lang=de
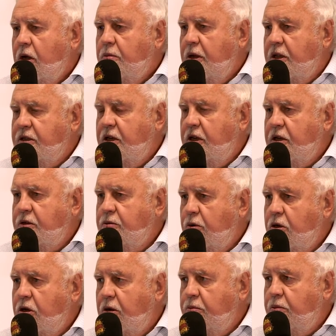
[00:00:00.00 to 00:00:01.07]
Mercedes
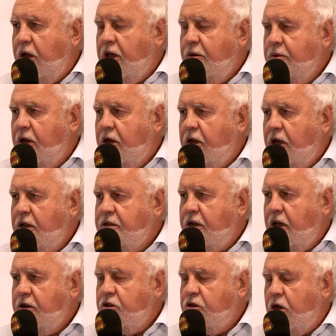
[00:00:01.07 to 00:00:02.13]
wollte Bremen als
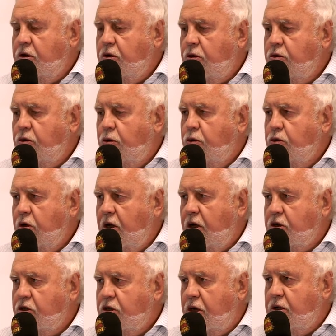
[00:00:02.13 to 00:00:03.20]
einen Standort oder
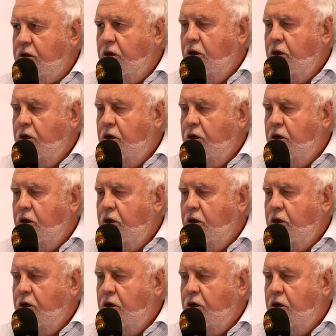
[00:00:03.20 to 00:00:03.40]
Rastatt.